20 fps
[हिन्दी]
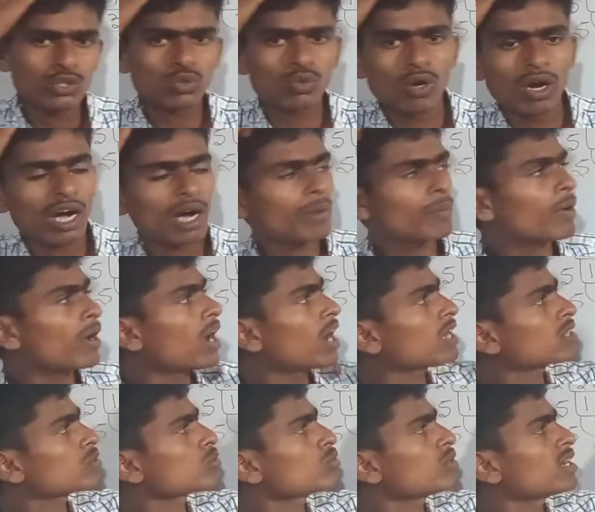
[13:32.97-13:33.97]
इसको
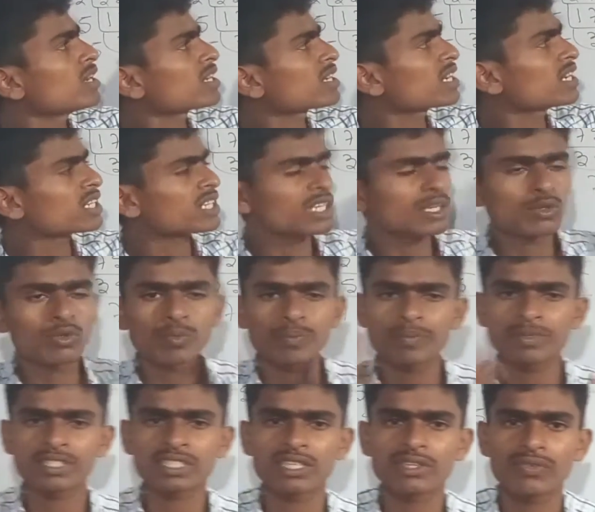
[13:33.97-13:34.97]
आभास गुणनखंड के रूप
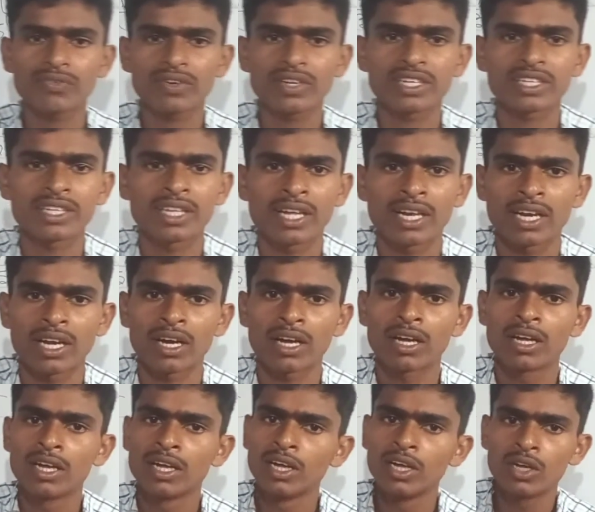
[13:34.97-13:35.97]
में सिर्फ लिख
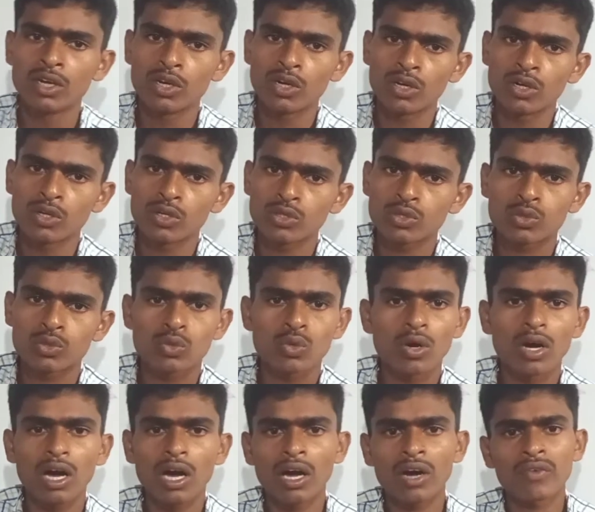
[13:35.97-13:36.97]
देना
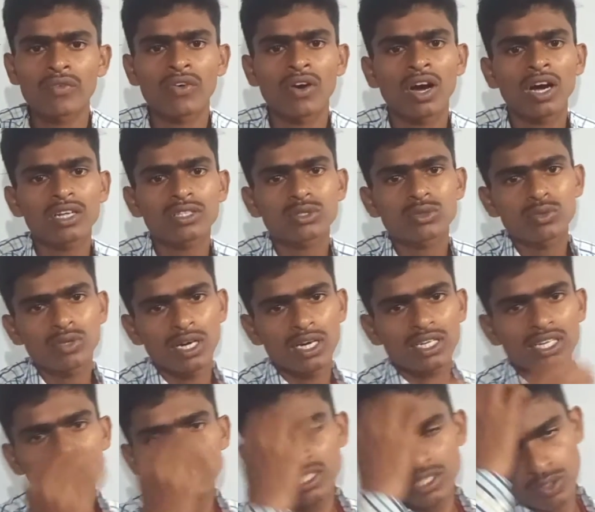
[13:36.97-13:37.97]
इसको आभास
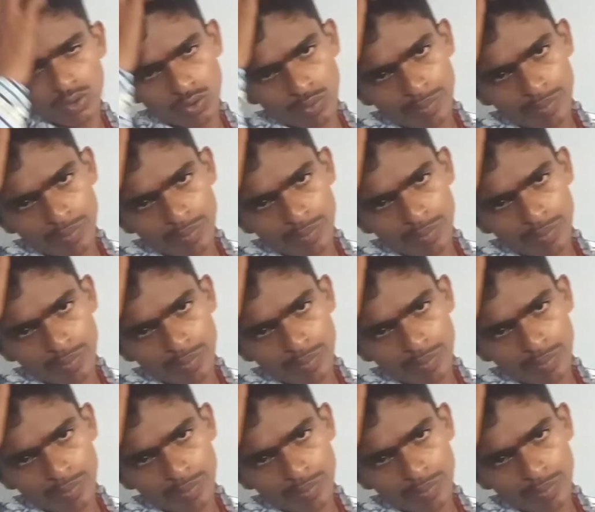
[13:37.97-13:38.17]
गुणनखंड